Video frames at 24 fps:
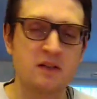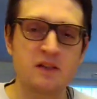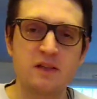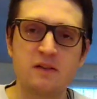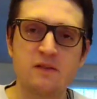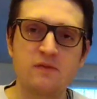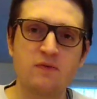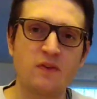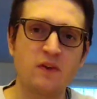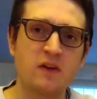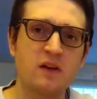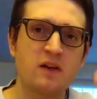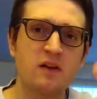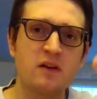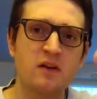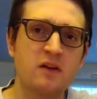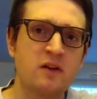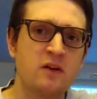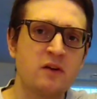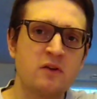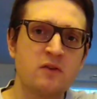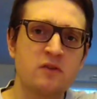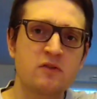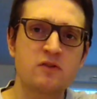qui
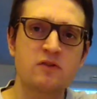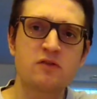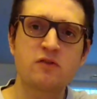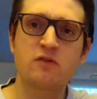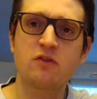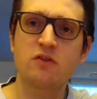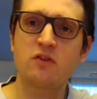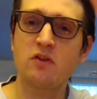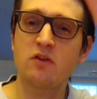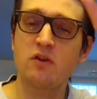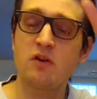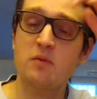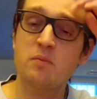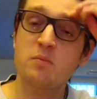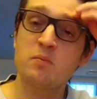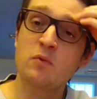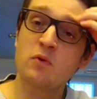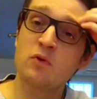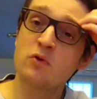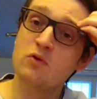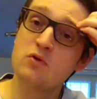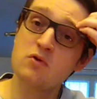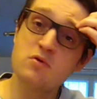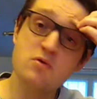fait Stop,
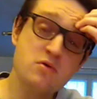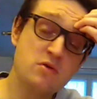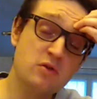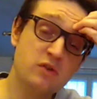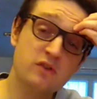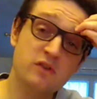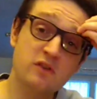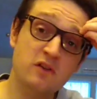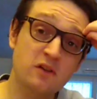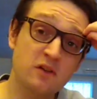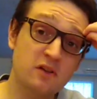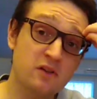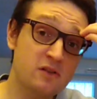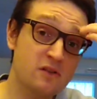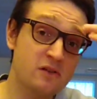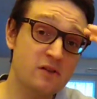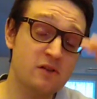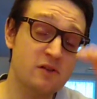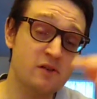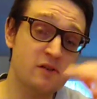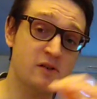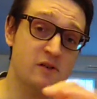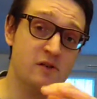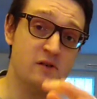mon gourse,
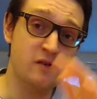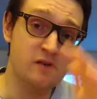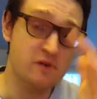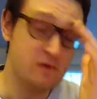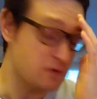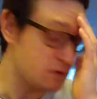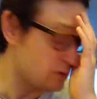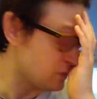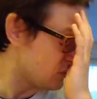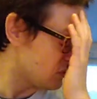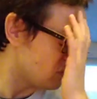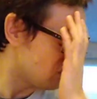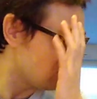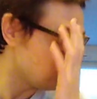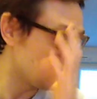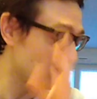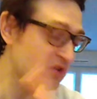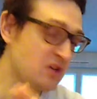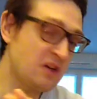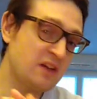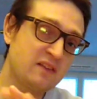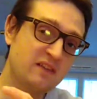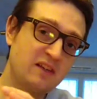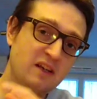Ne
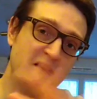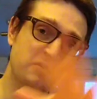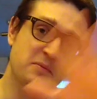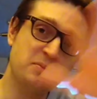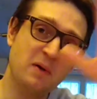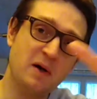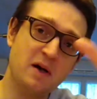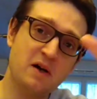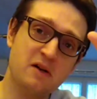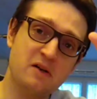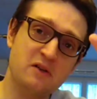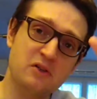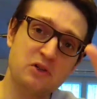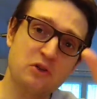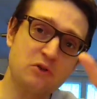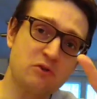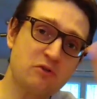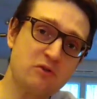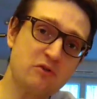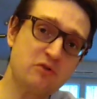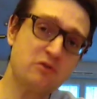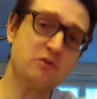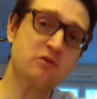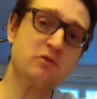l'attaque pas, je
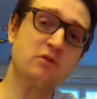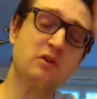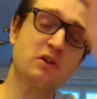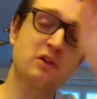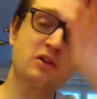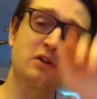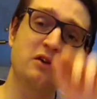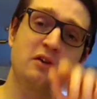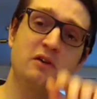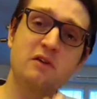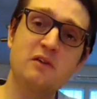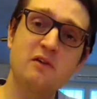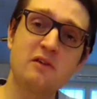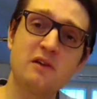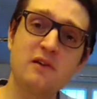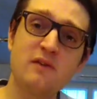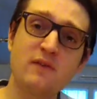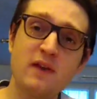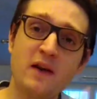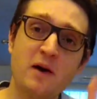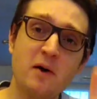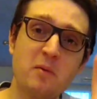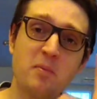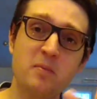suis sûr qu'il
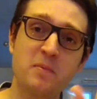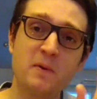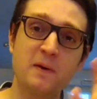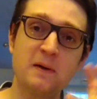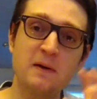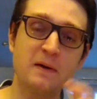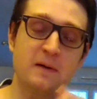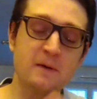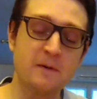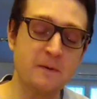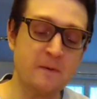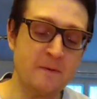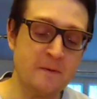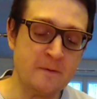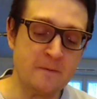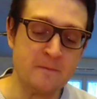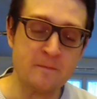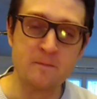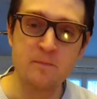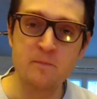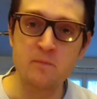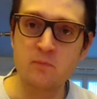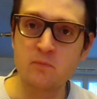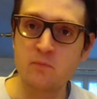vient en paix.
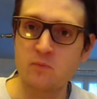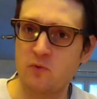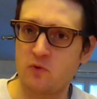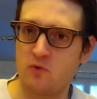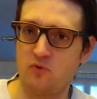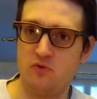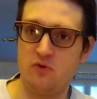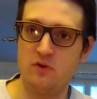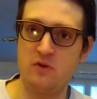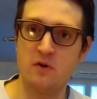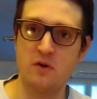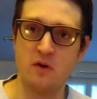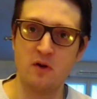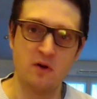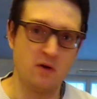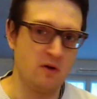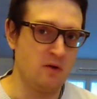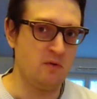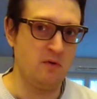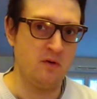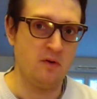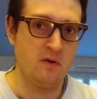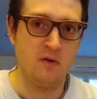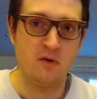Je dis
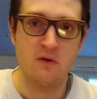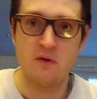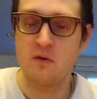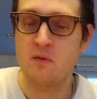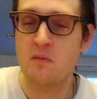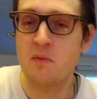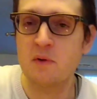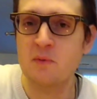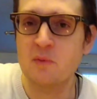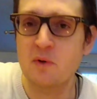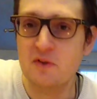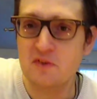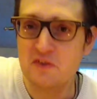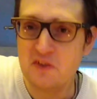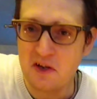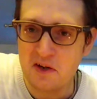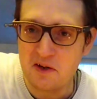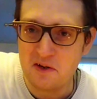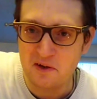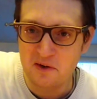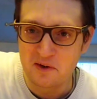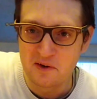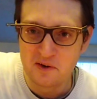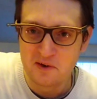
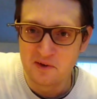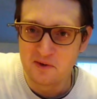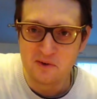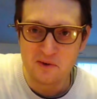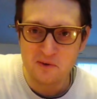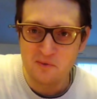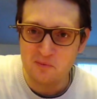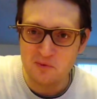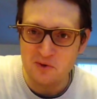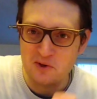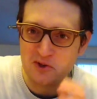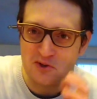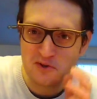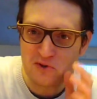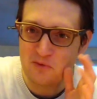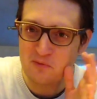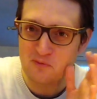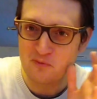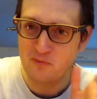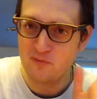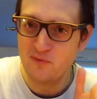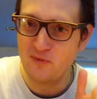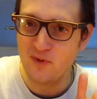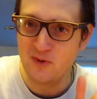Mademoiselle, qu'est-ce que
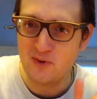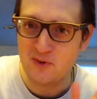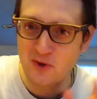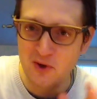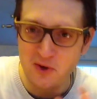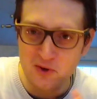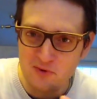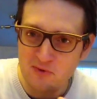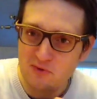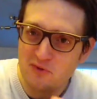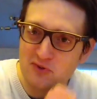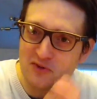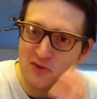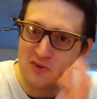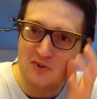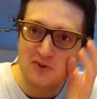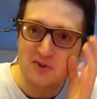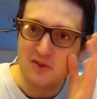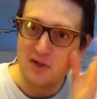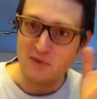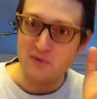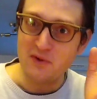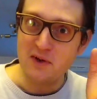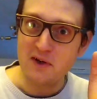vous faites dans
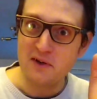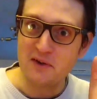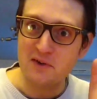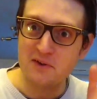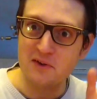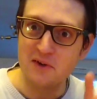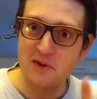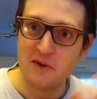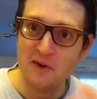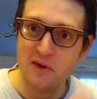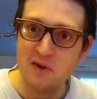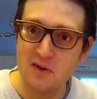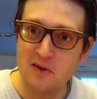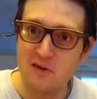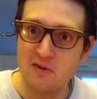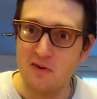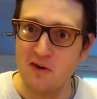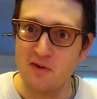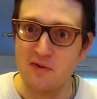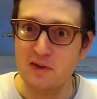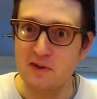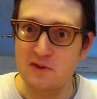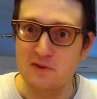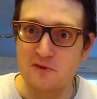cette caverne
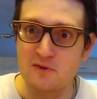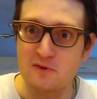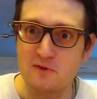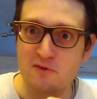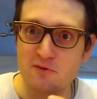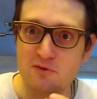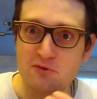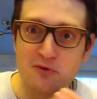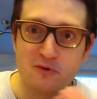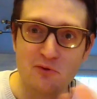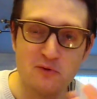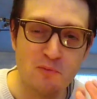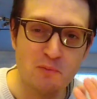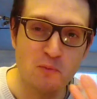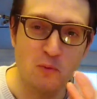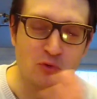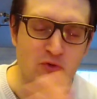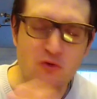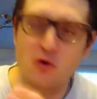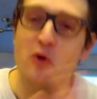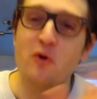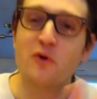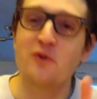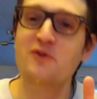avec ce
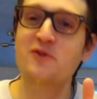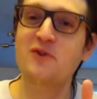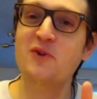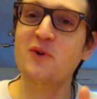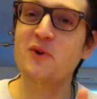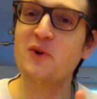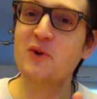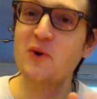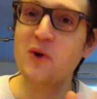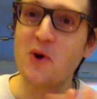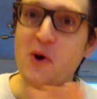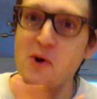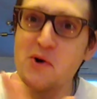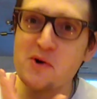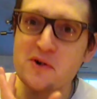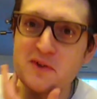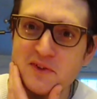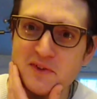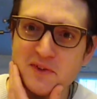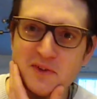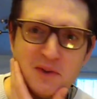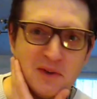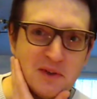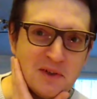monstre, ce grours
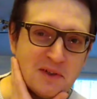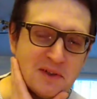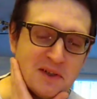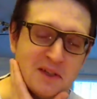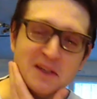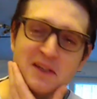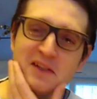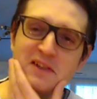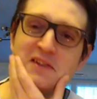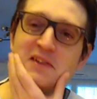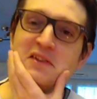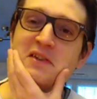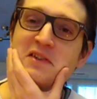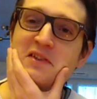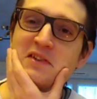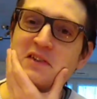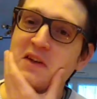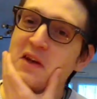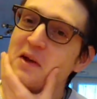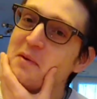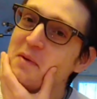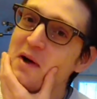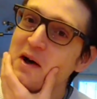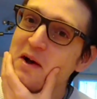si,
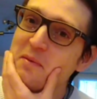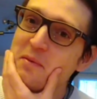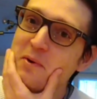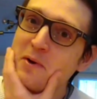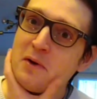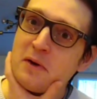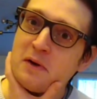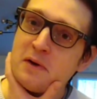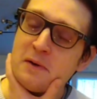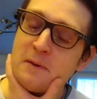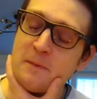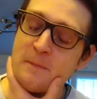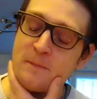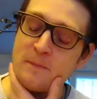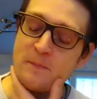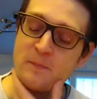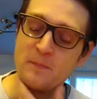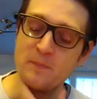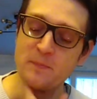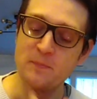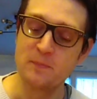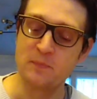si aimable